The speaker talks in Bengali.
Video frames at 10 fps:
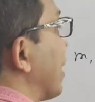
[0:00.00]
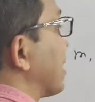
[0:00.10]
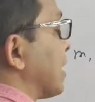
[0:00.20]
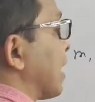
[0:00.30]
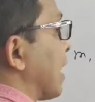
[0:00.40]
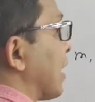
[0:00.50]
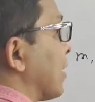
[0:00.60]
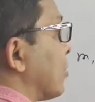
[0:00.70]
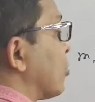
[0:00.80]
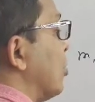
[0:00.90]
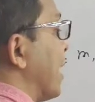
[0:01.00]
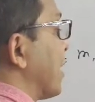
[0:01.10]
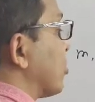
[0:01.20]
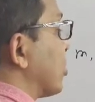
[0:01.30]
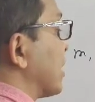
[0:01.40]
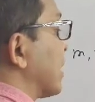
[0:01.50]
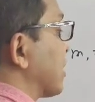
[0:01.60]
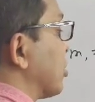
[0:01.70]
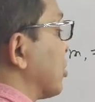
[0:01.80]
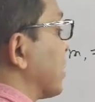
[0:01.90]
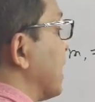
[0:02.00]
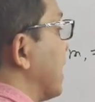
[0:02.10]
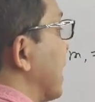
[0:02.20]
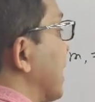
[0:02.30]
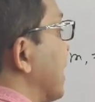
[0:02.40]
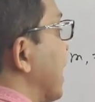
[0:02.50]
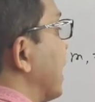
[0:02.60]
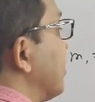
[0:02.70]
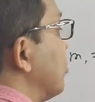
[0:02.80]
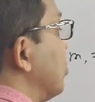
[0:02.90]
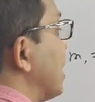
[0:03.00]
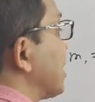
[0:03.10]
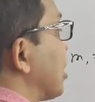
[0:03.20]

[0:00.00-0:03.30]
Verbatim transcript: সমান তারা খুব ভালো করে দেখতে হবে এই রেখা দুটা